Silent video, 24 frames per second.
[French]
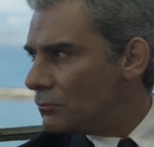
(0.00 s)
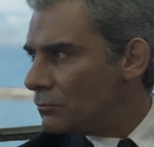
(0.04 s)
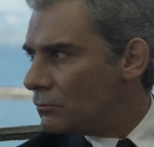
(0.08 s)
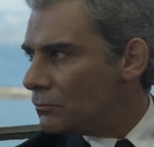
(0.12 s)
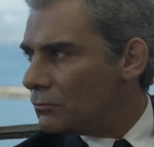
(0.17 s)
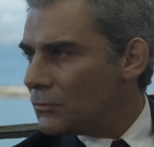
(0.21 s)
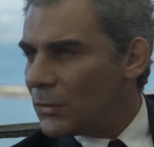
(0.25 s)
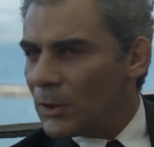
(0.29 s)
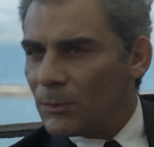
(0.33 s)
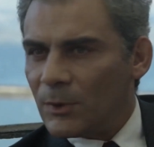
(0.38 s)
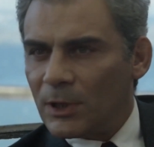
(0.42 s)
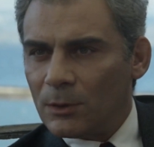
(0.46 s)

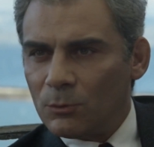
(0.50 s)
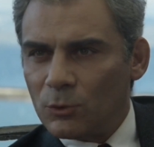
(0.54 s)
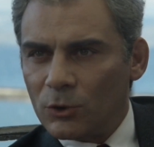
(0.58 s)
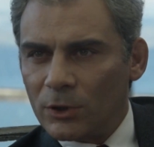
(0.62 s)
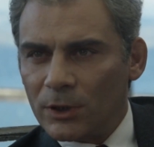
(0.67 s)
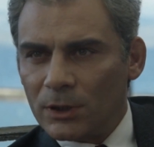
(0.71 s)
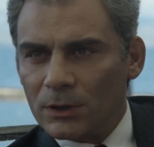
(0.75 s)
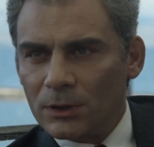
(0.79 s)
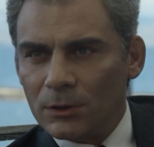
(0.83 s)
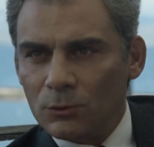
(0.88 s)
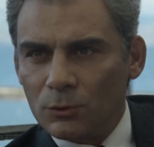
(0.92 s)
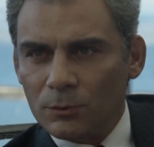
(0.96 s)
pour moi, la gueule
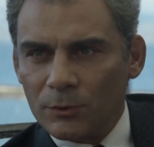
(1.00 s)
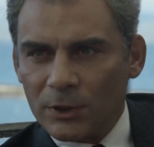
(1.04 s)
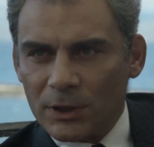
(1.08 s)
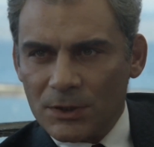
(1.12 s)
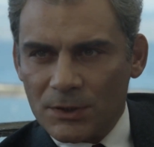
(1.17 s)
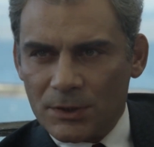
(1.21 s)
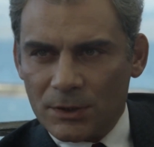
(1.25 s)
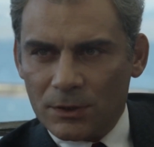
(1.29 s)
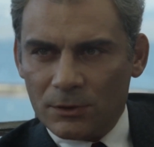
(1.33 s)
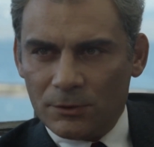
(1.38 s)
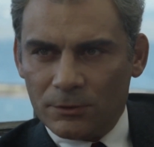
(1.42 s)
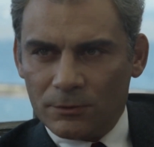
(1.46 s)
du loup, c'est
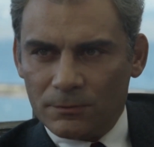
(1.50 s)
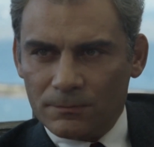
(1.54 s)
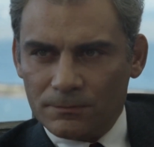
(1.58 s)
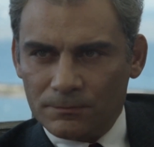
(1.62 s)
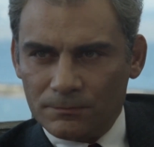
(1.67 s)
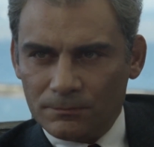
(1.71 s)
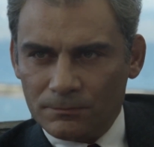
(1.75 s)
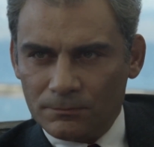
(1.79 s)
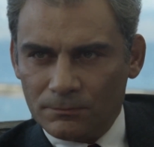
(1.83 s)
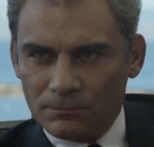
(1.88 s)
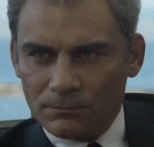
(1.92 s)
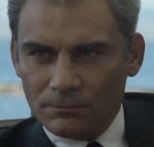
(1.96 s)
l'exil.
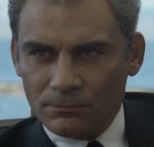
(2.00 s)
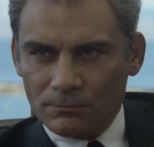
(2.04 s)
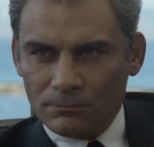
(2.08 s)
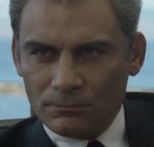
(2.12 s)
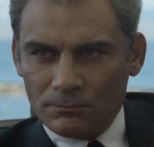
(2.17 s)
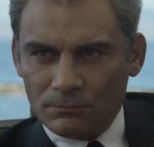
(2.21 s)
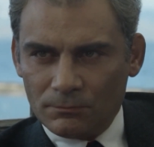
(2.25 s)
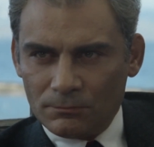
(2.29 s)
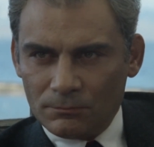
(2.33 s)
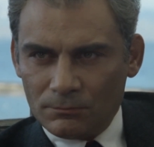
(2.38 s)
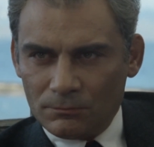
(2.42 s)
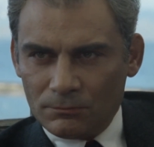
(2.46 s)

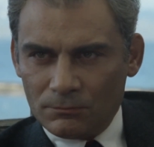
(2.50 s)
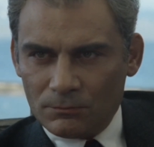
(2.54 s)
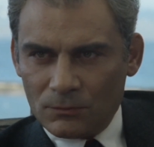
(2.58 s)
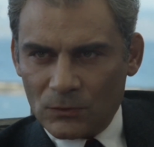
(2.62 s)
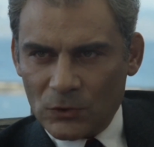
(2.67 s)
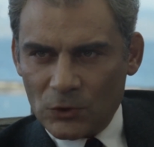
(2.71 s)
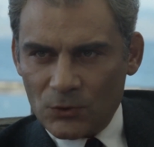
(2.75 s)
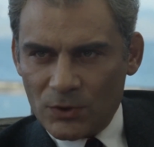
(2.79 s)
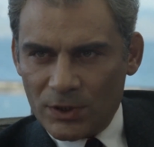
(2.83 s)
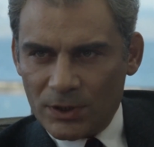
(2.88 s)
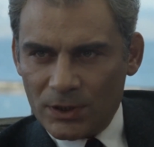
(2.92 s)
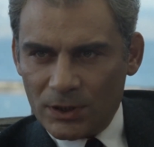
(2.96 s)
Il
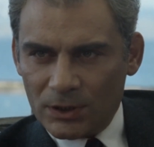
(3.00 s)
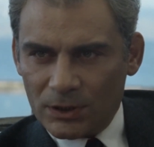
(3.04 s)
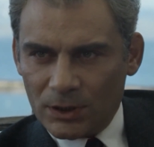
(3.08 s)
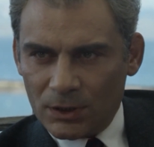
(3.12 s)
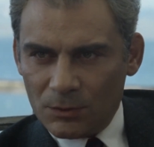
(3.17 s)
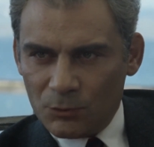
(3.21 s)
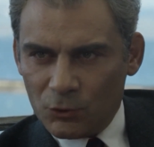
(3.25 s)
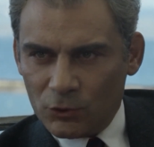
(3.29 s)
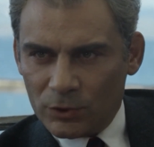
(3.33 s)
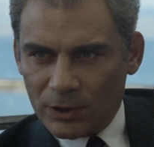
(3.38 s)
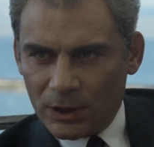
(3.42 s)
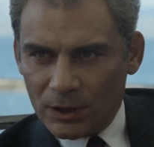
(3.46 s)
n'y a rien de
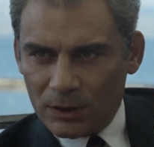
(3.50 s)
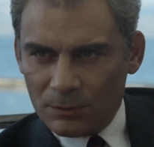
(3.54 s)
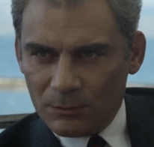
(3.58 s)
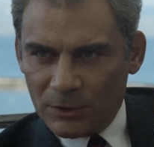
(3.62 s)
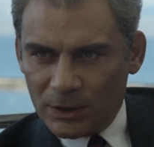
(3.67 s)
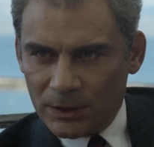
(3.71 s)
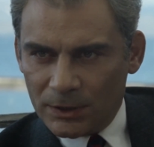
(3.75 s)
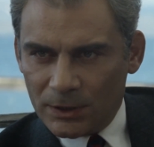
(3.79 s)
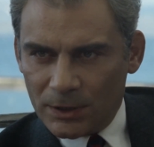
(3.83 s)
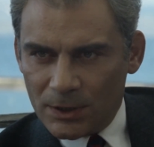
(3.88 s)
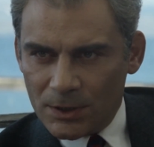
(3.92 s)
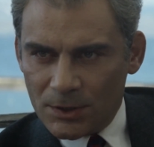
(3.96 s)
plus
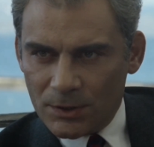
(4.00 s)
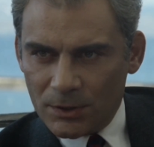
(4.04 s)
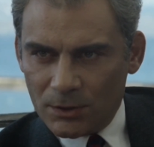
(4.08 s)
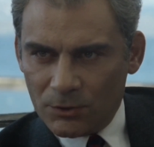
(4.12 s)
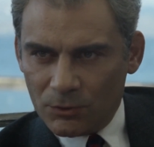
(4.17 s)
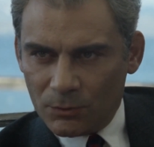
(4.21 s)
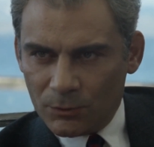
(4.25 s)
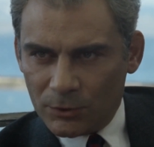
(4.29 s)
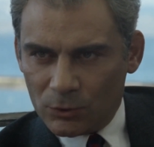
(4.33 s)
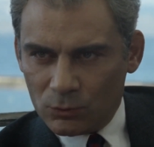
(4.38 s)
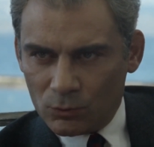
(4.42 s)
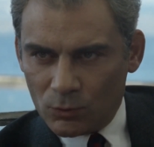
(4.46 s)
terrible que
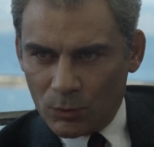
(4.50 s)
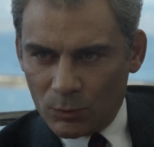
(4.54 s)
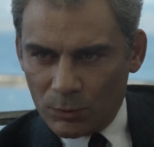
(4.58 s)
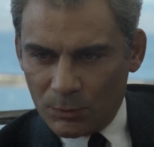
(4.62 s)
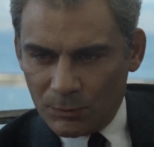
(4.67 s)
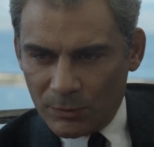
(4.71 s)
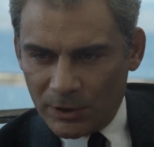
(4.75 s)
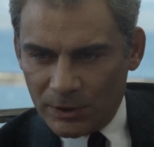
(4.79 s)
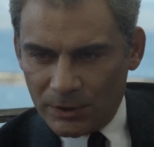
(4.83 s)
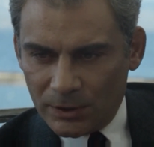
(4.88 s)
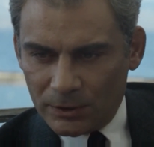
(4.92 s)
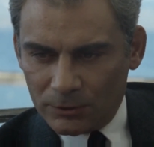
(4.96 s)
l'exil pour un
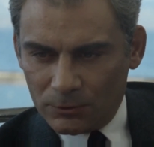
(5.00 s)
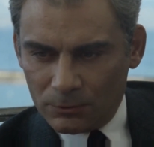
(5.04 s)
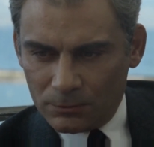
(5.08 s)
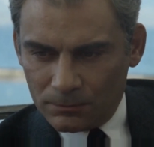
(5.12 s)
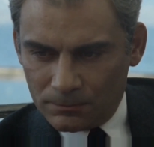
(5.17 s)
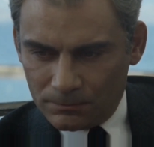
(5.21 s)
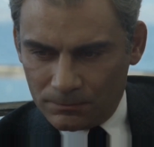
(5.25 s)
militant.